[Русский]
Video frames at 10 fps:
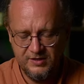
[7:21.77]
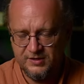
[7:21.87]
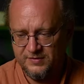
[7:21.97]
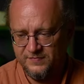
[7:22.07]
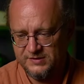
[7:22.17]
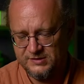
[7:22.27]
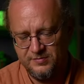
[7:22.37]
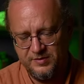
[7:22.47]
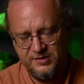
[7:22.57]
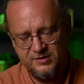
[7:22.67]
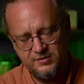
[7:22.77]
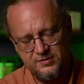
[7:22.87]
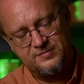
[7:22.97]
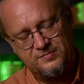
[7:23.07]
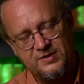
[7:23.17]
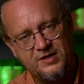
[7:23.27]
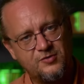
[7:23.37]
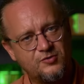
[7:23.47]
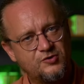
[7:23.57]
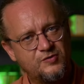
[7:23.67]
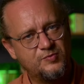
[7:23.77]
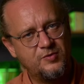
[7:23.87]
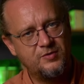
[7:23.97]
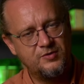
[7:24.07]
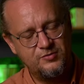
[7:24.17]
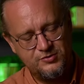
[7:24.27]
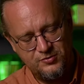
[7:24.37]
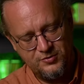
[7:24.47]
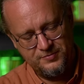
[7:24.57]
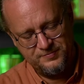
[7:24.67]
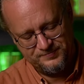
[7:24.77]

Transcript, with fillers: это ответственный момент. Бля, я только что вспомнил одну историю.